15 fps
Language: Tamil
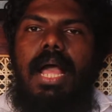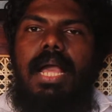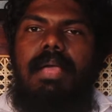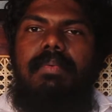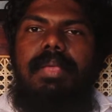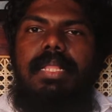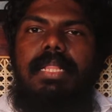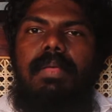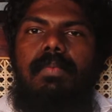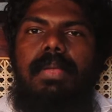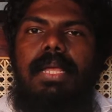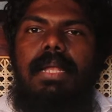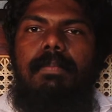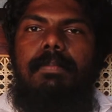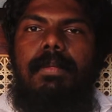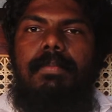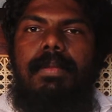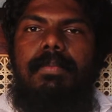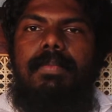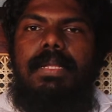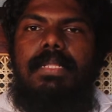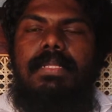ஆகவே இந்த விகல்பம்
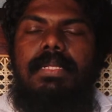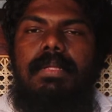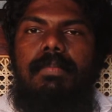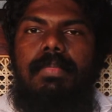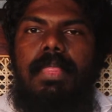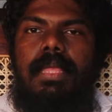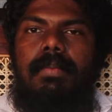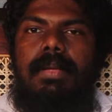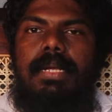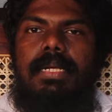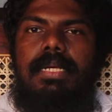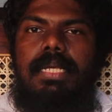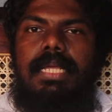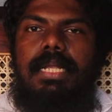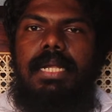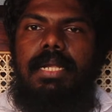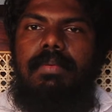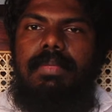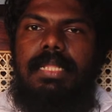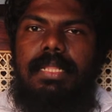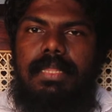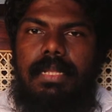என்றது எமக்கு இரண்டு
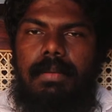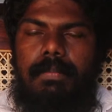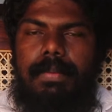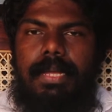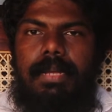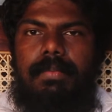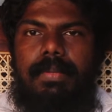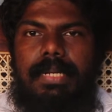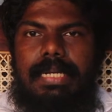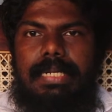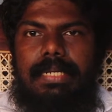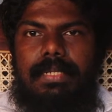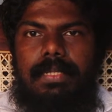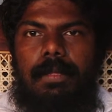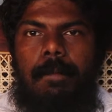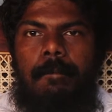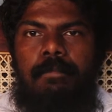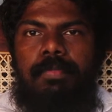விதத்திலும் பயன்படுகின்றது